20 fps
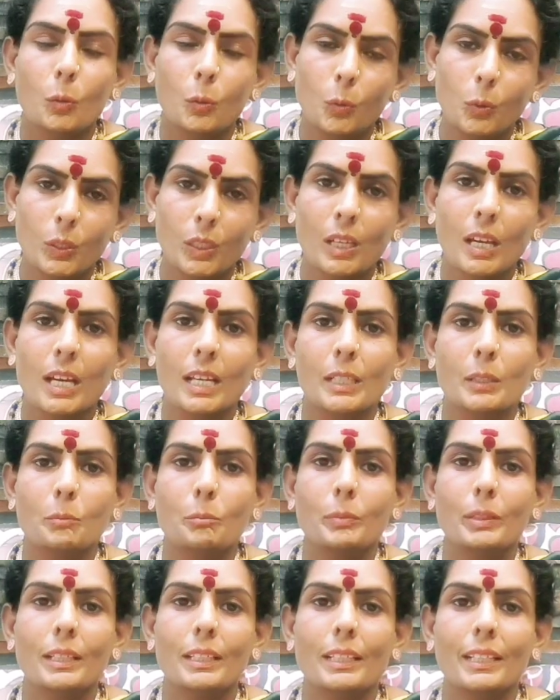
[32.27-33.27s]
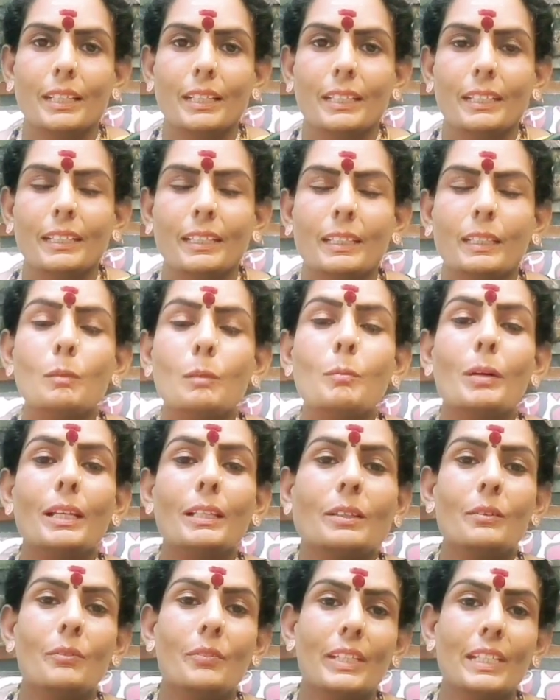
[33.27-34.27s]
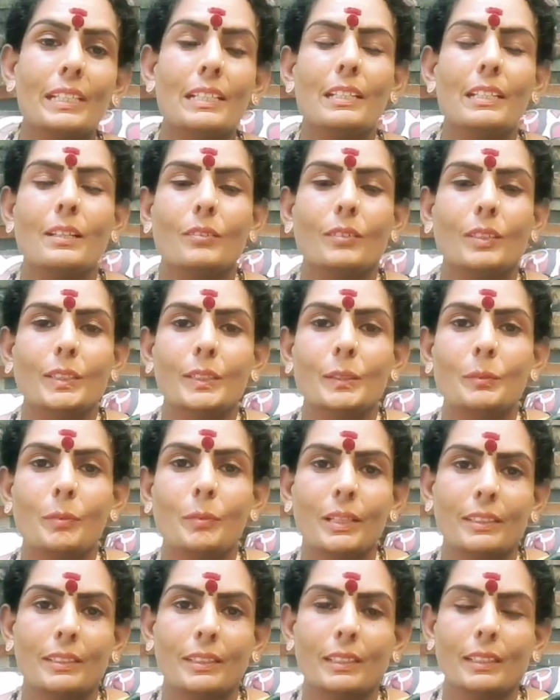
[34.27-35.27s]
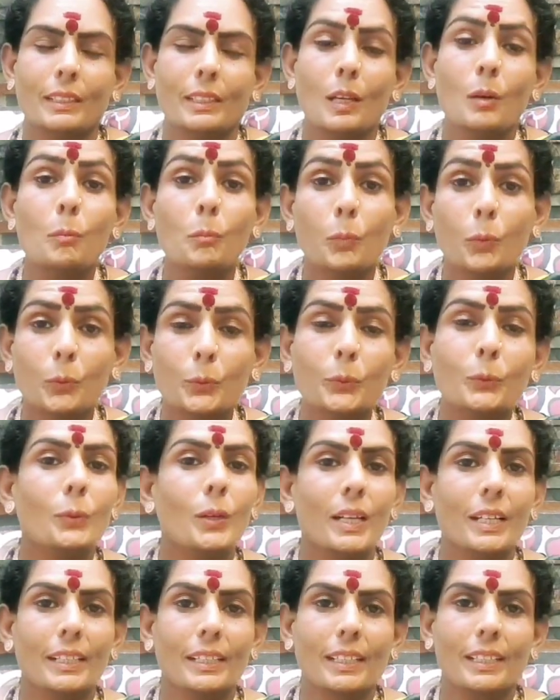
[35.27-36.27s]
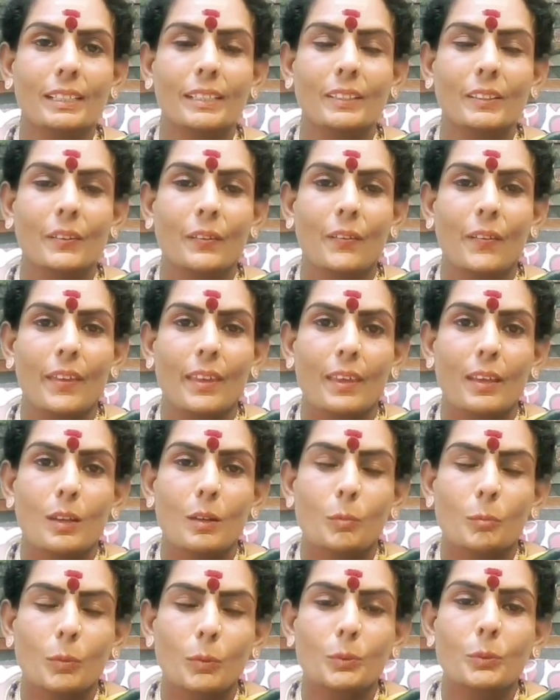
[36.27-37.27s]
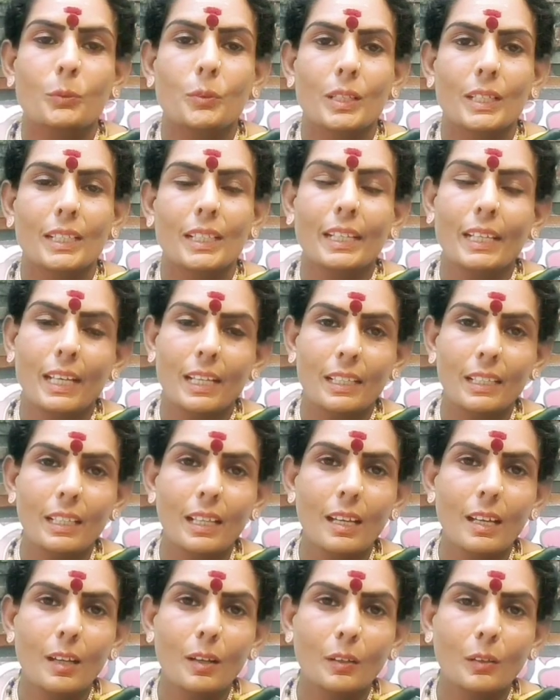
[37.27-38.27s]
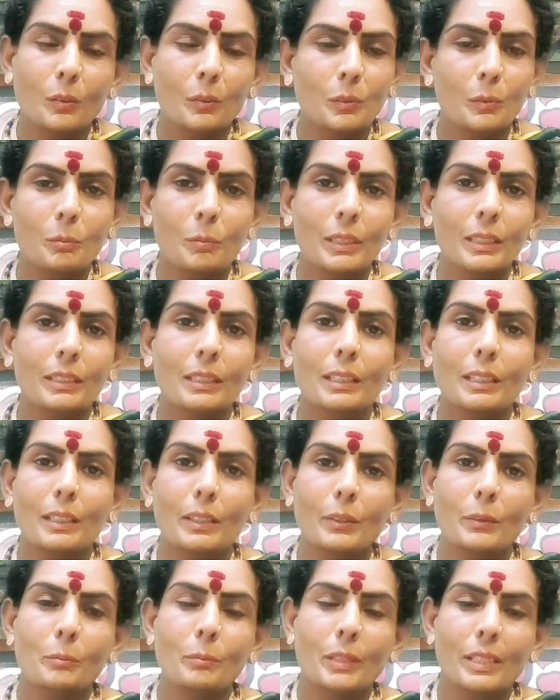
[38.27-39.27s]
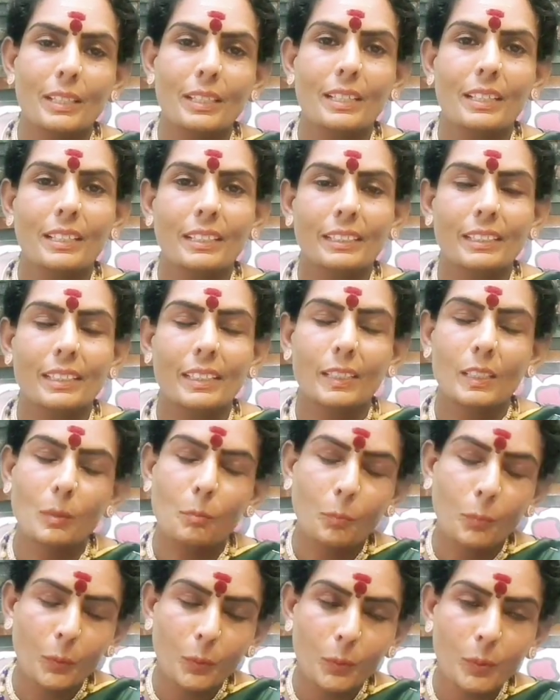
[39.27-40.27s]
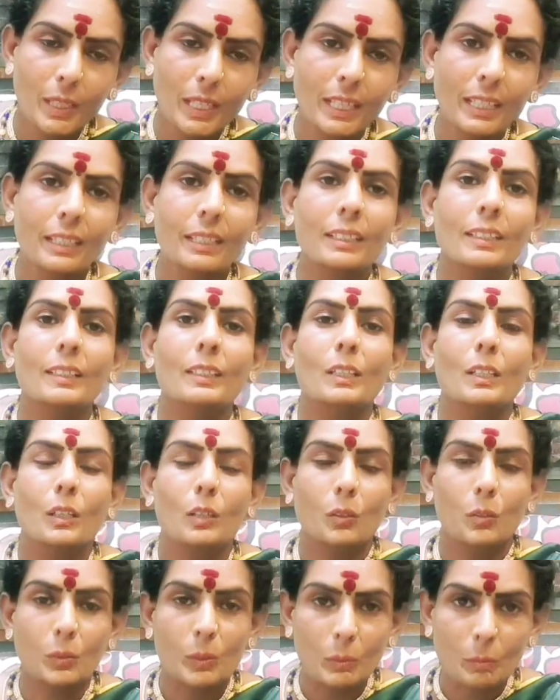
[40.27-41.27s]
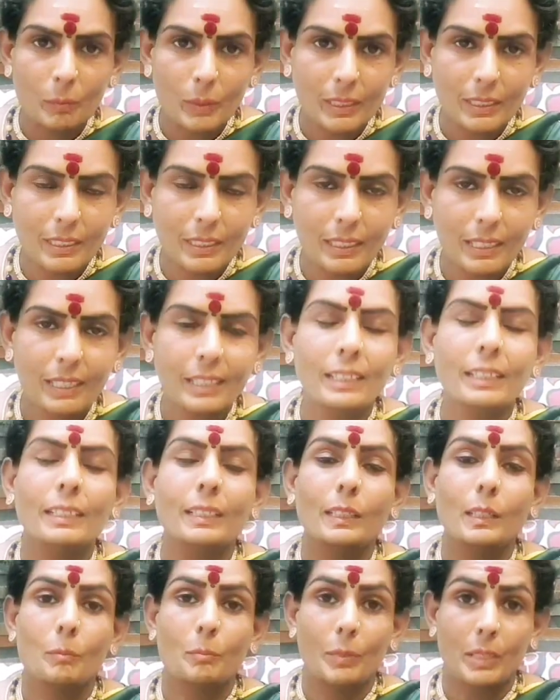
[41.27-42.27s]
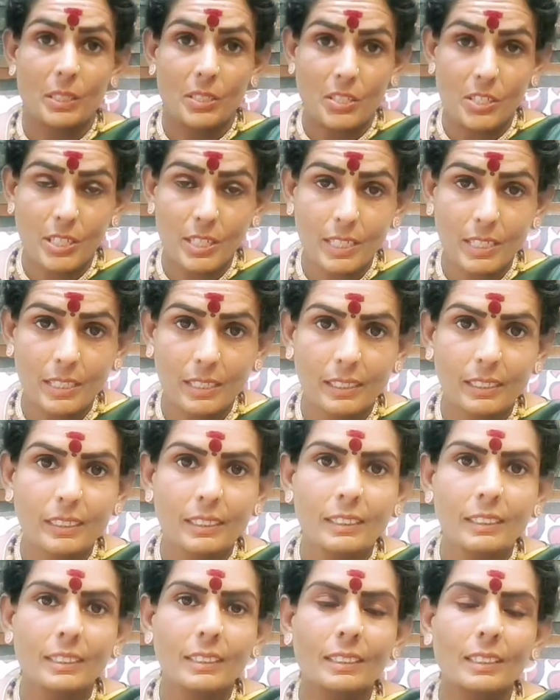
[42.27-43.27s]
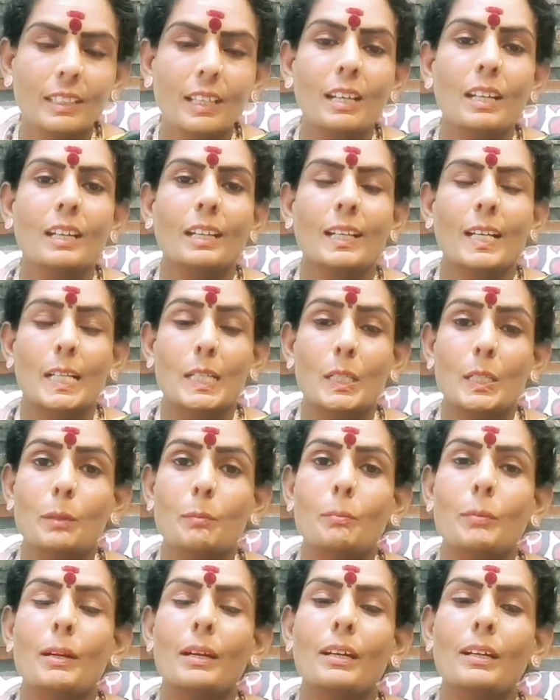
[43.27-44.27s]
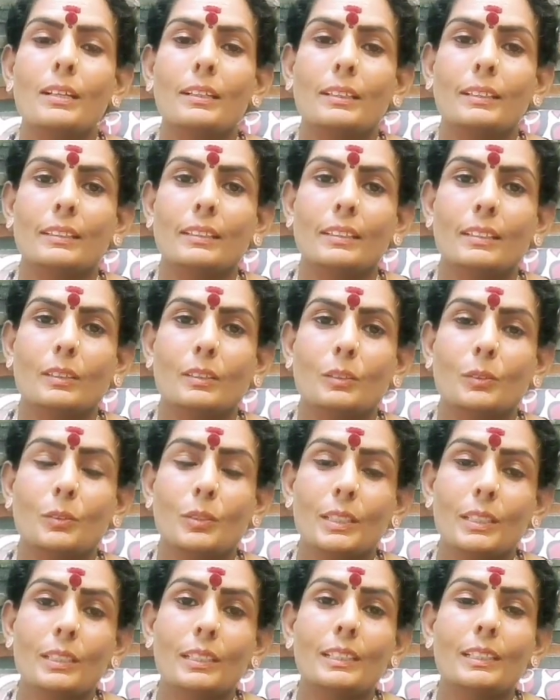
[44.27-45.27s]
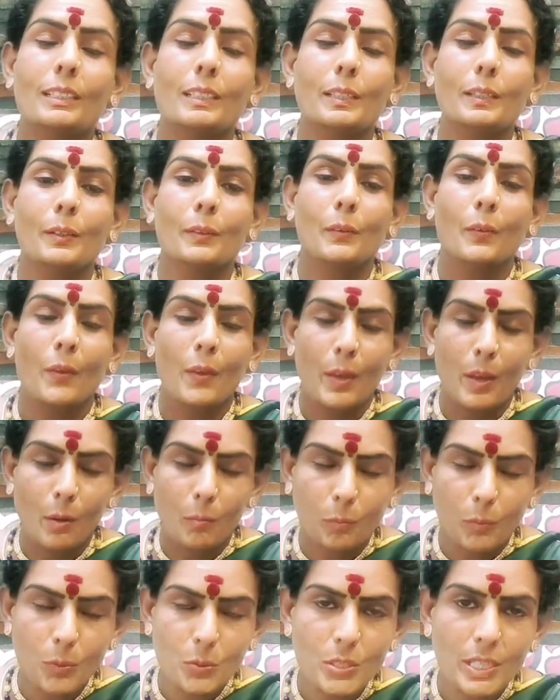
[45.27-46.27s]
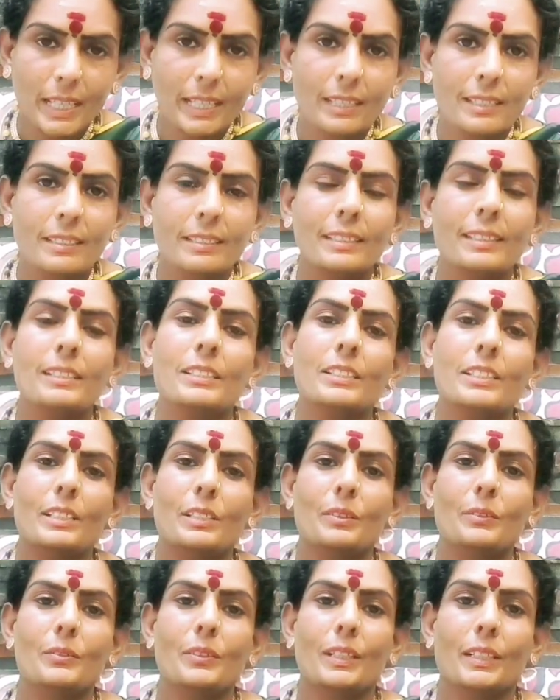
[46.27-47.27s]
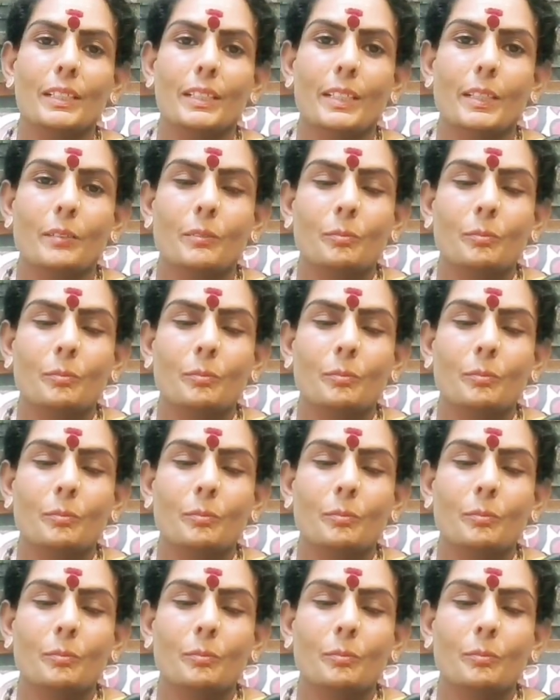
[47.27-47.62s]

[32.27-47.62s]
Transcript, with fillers: ஒரு ஆண் பிள்ளை இந்த மாதிரி வீட்டில் வந்து பார்த்தீங்கன்னா பொதுவாக பொதுவாக எல்லா குடும்பத்திலையும் இல்லை இதை போல குடும்பத்தில் இந்த பிரச்சனை இருந்ததுன்னா கண்டிப்பாக இந்த தொடர்ந்து இந்த பூஜைகள் செஞ்சுட்டு வாங்க